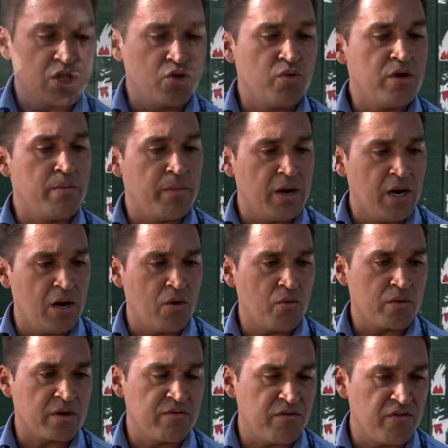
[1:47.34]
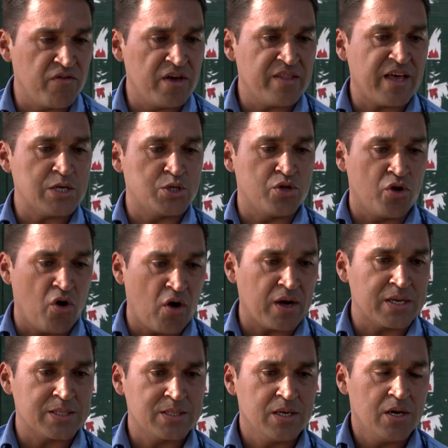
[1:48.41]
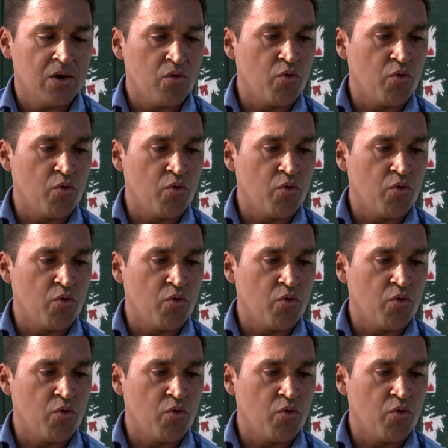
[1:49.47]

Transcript: de um irmão que vivia nas drogas,